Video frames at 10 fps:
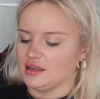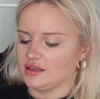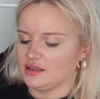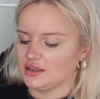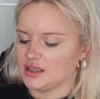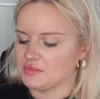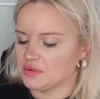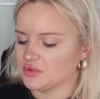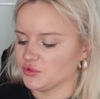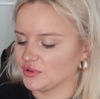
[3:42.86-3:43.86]
E, I
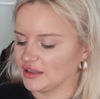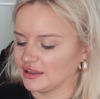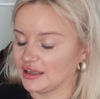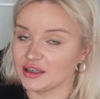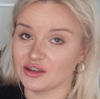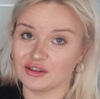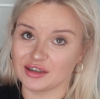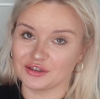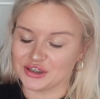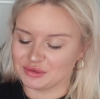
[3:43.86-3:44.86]
mamy tutaj
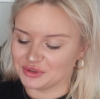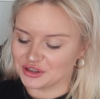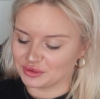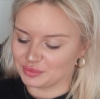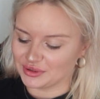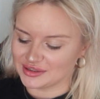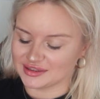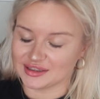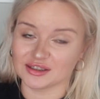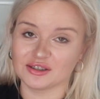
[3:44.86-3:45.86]
angorę 80%.
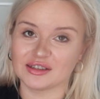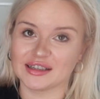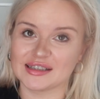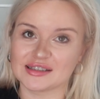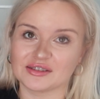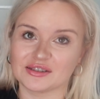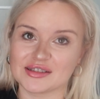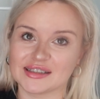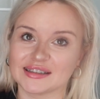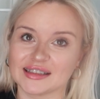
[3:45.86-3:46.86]
Angora jest to
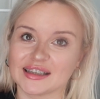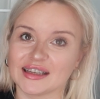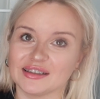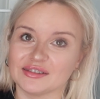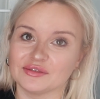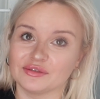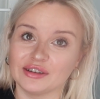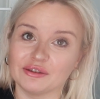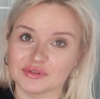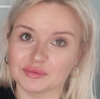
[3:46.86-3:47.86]
rodzaj takiej
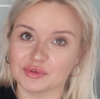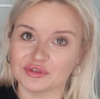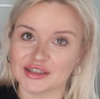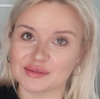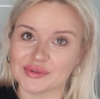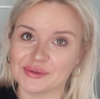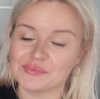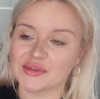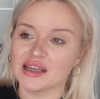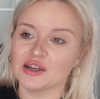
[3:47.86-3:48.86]
wełny, powiedzmy,
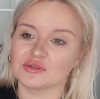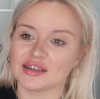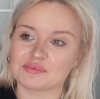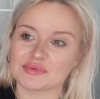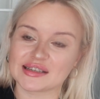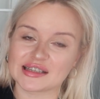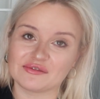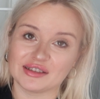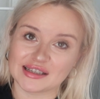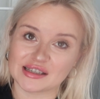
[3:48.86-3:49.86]
która jest
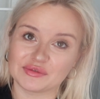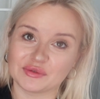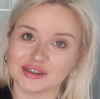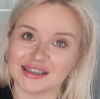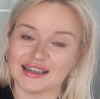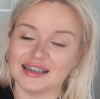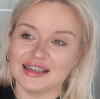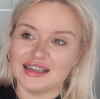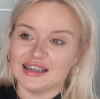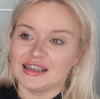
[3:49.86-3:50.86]
pozyskiwana z futra
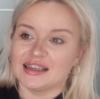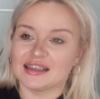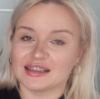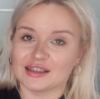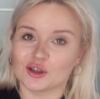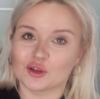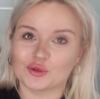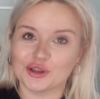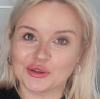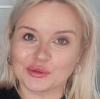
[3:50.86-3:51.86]
e,
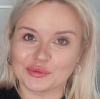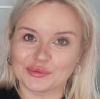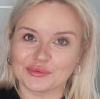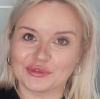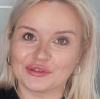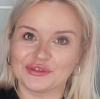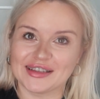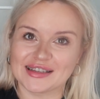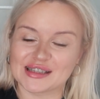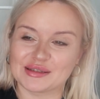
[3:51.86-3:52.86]
królików,
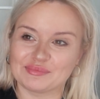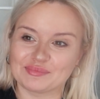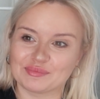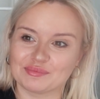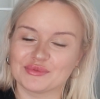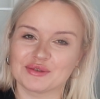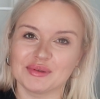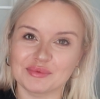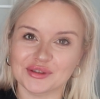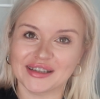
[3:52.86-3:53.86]
więc
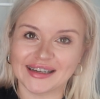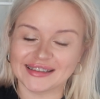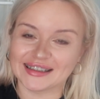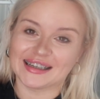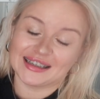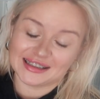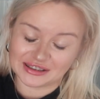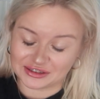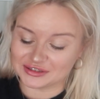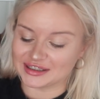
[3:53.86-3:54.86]
brzmi brutalnie,
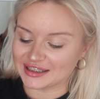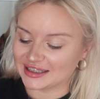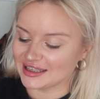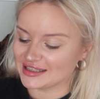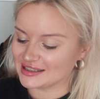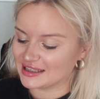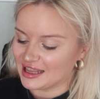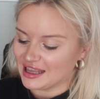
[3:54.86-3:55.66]
ale no tak jest.